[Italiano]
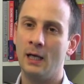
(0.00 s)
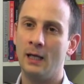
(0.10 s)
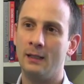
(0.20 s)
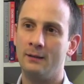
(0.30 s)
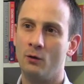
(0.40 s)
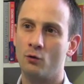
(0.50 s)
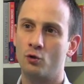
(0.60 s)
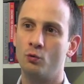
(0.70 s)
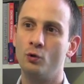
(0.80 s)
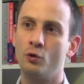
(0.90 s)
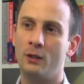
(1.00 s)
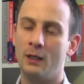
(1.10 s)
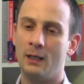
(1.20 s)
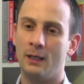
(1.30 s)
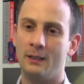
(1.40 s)
eh, dello studio
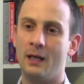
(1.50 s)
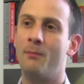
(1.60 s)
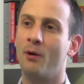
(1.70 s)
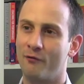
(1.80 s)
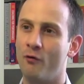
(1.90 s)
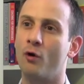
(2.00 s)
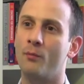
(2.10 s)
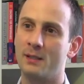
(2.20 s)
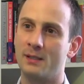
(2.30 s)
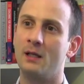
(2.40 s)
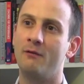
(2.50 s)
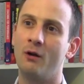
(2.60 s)
della, delle performance a